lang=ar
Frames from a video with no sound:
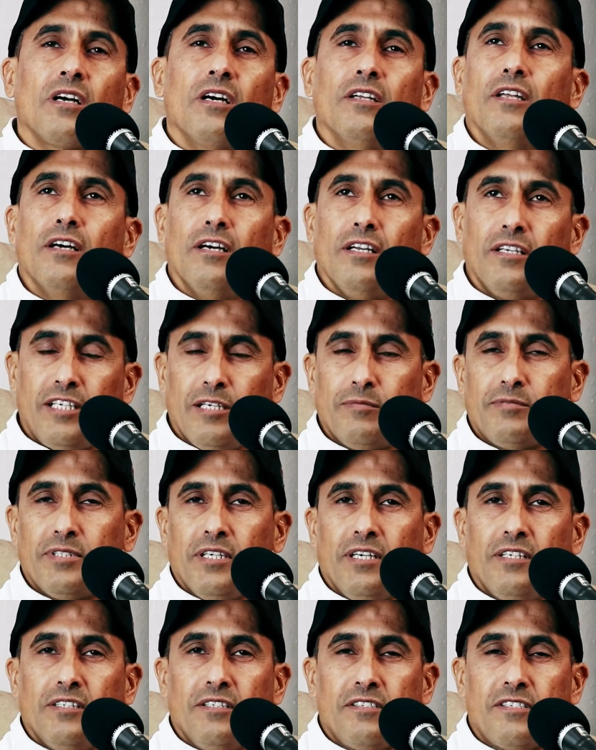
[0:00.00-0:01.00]
انا
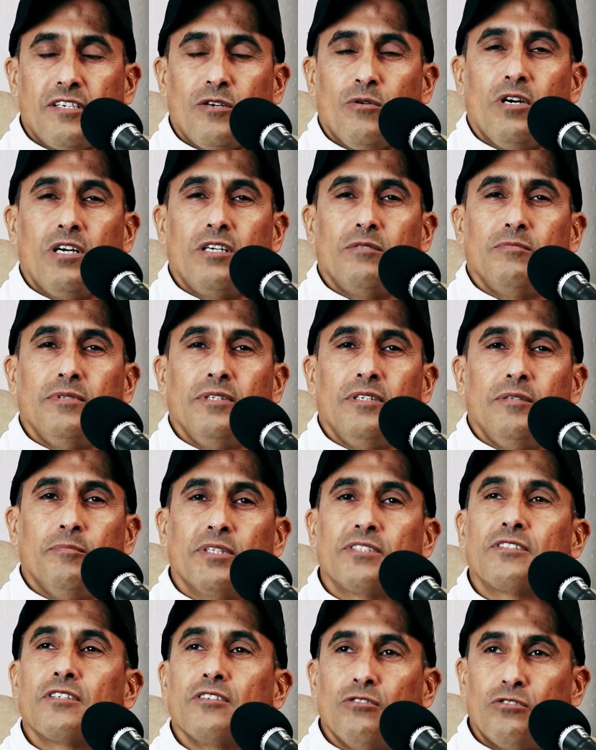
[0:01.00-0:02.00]
الكابتن علي السوالمي
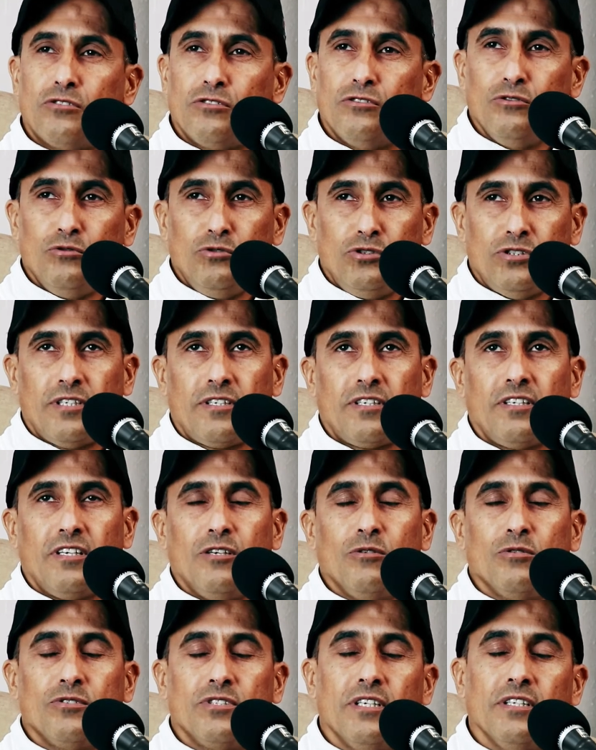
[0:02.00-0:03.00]
بطل الاردن والشرق
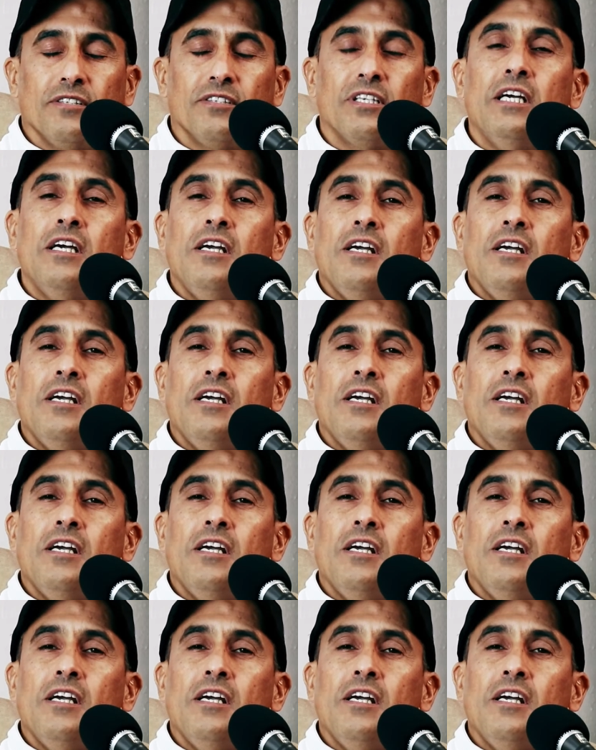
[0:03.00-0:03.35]
الاوسط